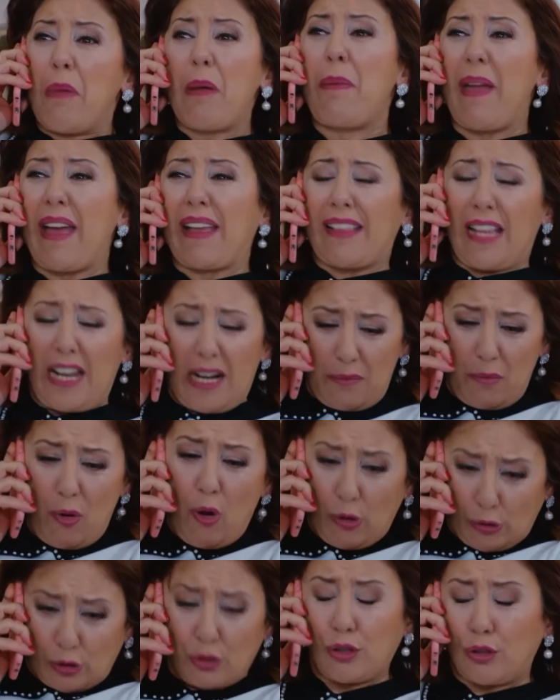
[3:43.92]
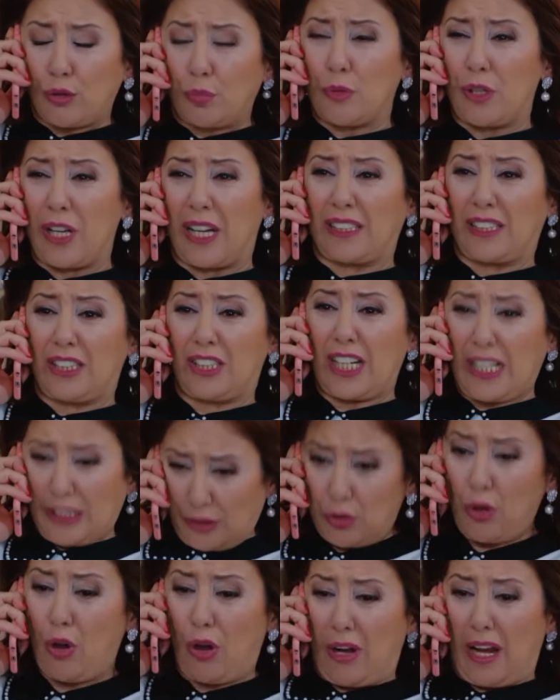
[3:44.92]
Bebeklerim öksüz mü kalacak?
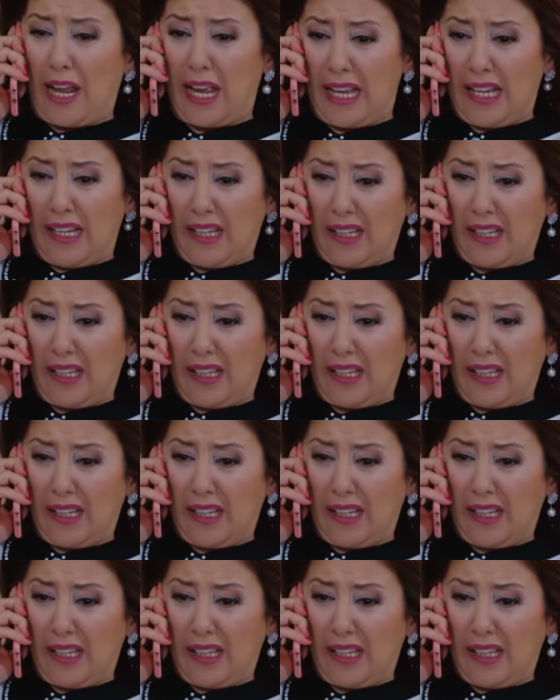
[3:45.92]
Söyle.